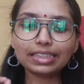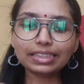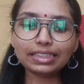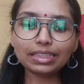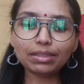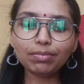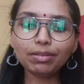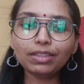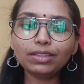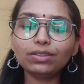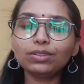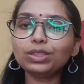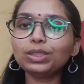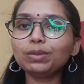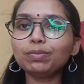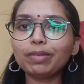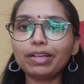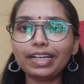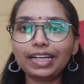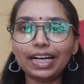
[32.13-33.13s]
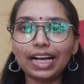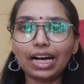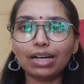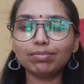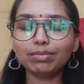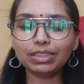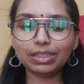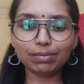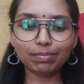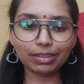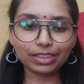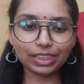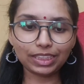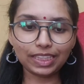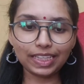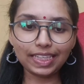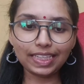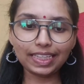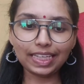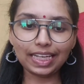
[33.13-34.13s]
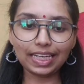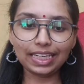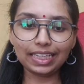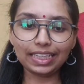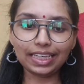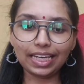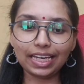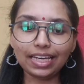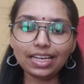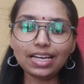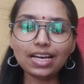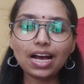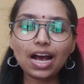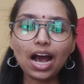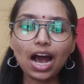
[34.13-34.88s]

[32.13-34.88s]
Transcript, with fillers: किसी भी दुष्परिणाम से बचने के लिए